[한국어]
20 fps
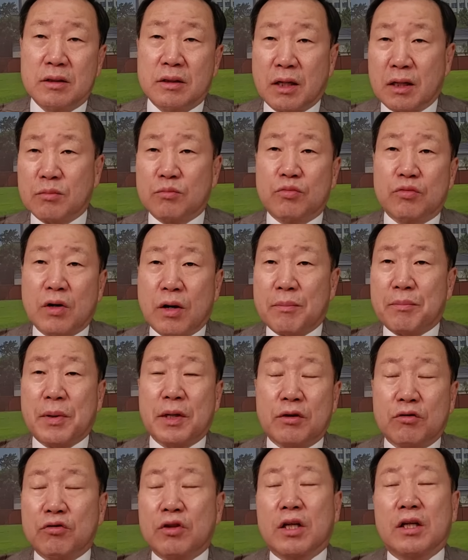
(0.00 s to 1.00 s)
양분한
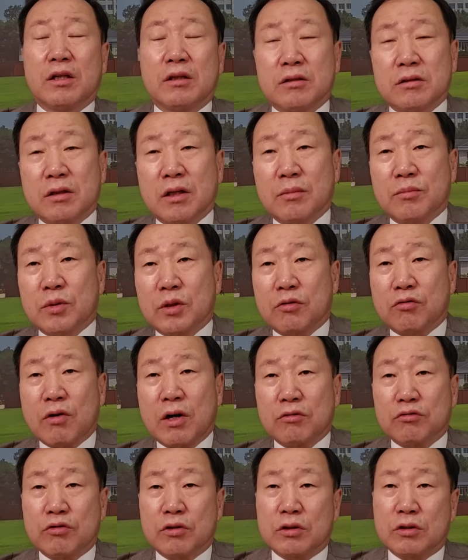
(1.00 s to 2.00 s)
박균택 이런 사람들은
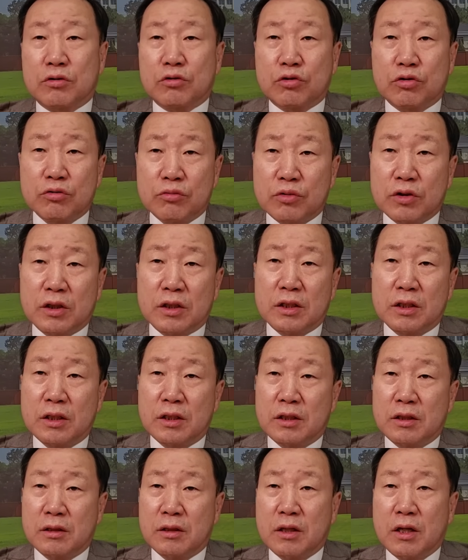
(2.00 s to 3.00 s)
광주에서 충분히
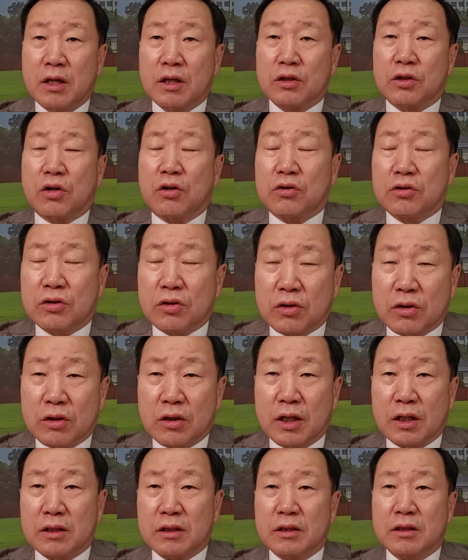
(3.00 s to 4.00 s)

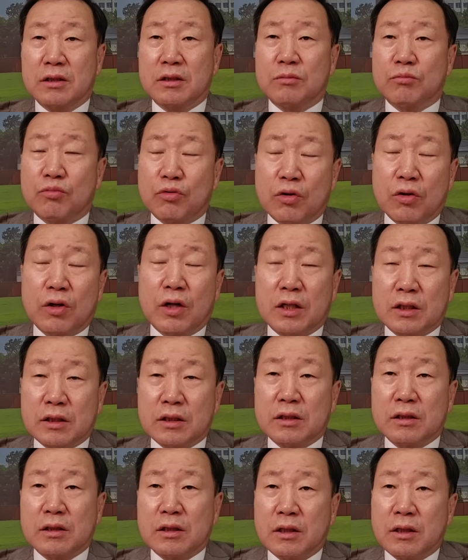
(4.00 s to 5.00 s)
경선을 하든 뭘
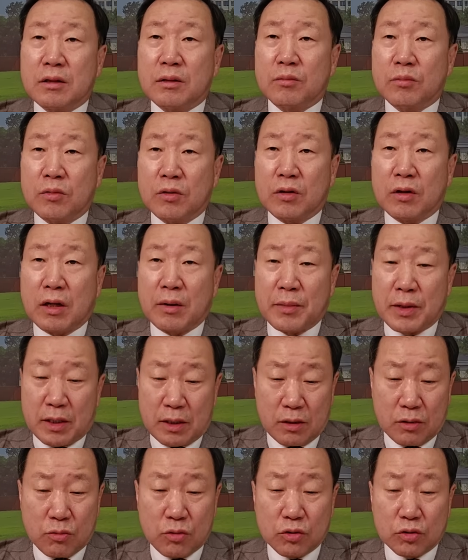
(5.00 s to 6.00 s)
하든 뭐
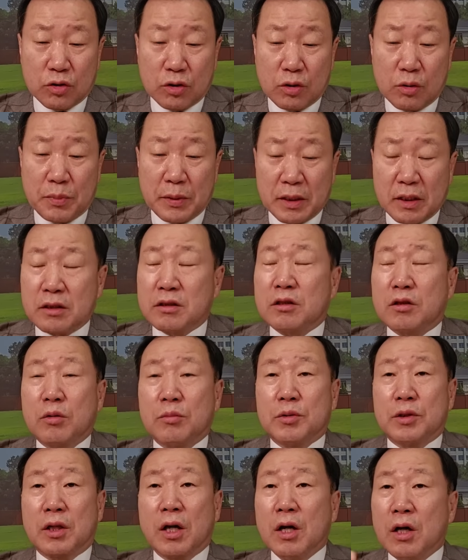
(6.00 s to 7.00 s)
아마 공천을 받았을
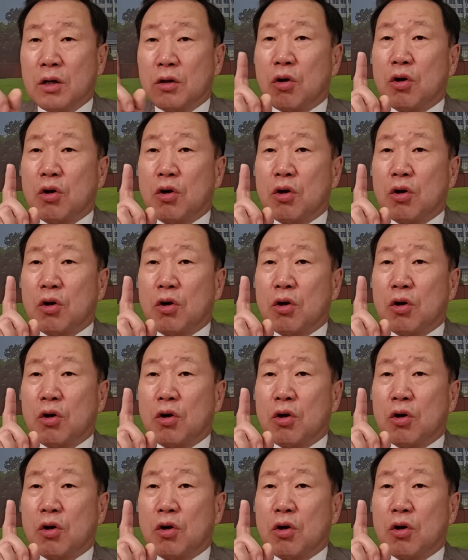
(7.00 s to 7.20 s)
겁니다.